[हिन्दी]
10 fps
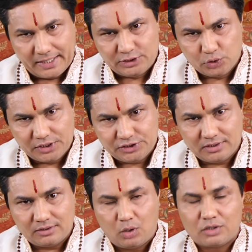
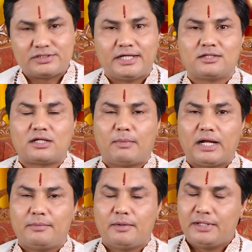एजुकेशन और सेहत के बारे में